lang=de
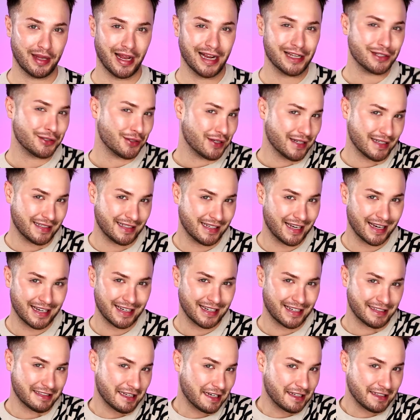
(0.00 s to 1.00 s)
Also das, das,
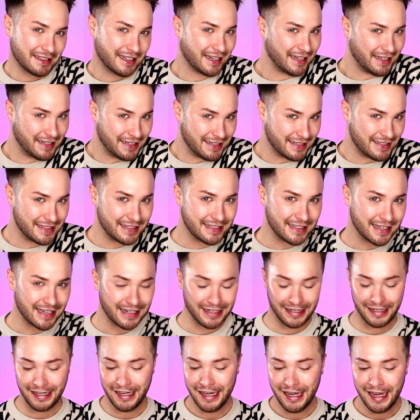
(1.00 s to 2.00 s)
das kriege ich nicht
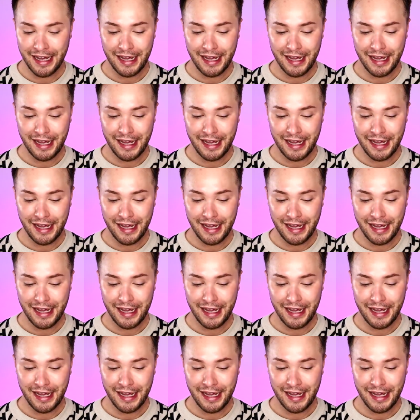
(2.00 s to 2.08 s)
hin.